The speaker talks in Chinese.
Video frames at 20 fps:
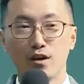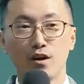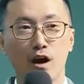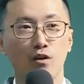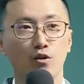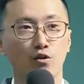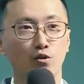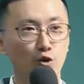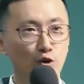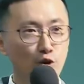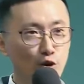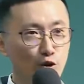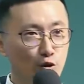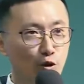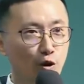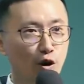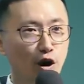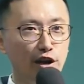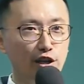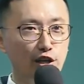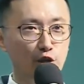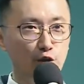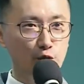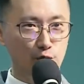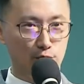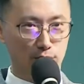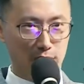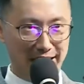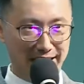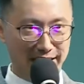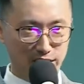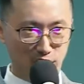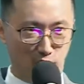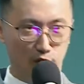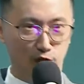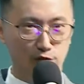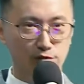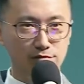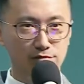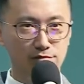如果有雷
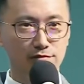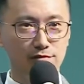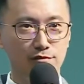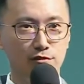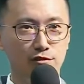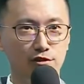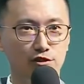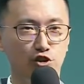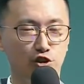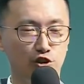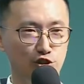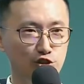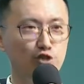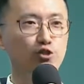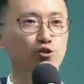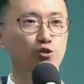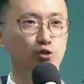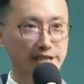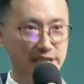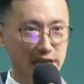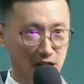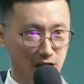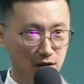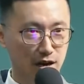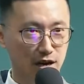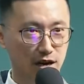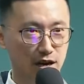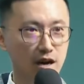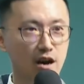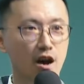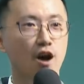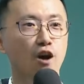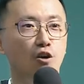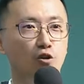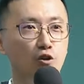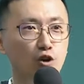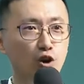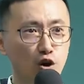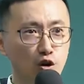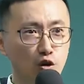同，纯属巧合。
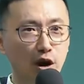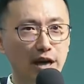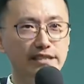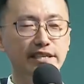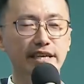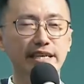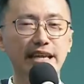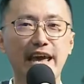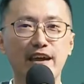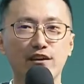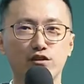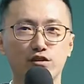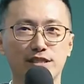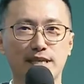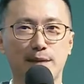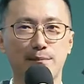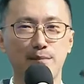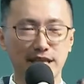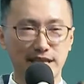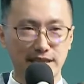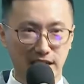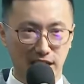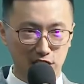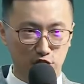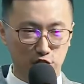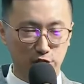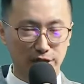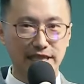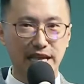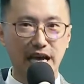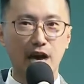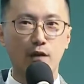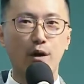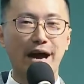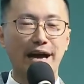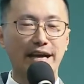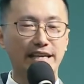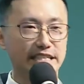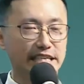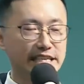如果今天有什么得罪的，我
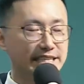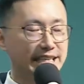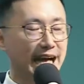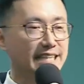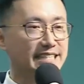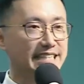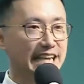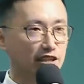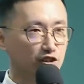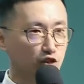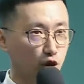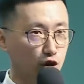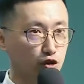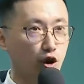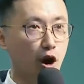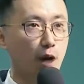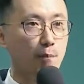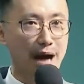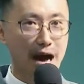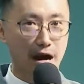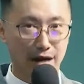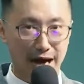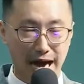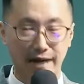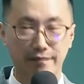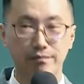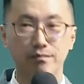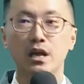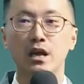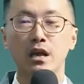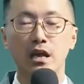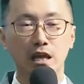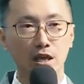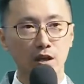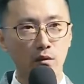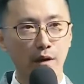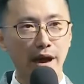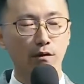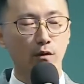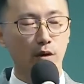也请大家多多包涵，因
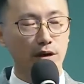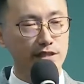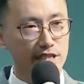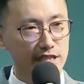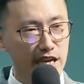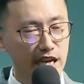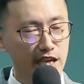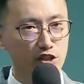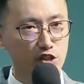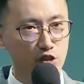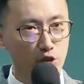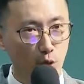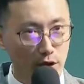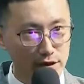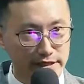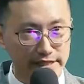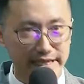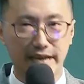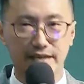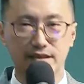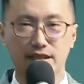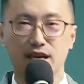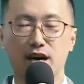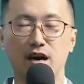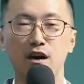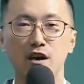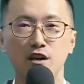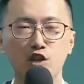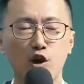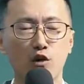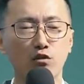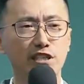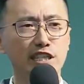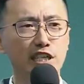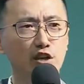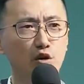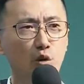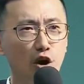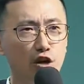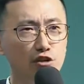为我今天所讲的都是
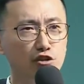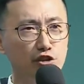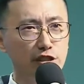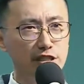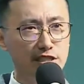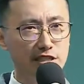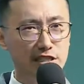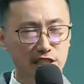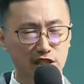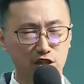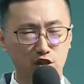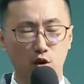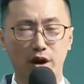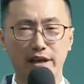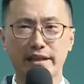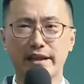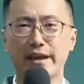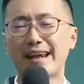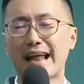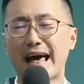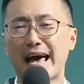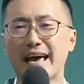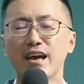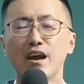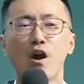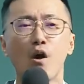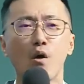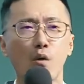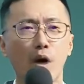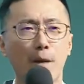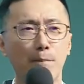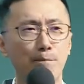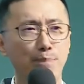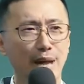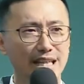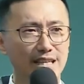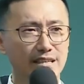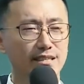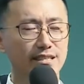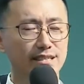过去十多年来我
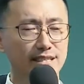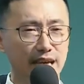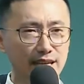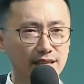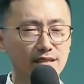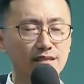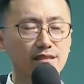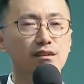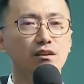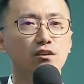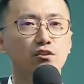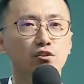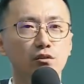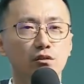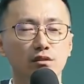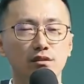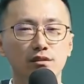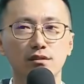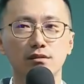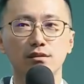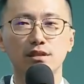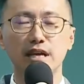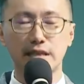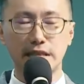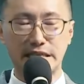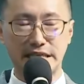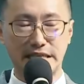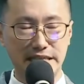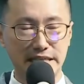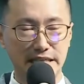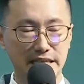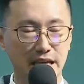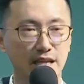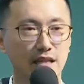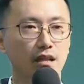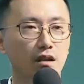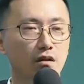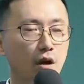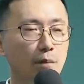本身的体验，我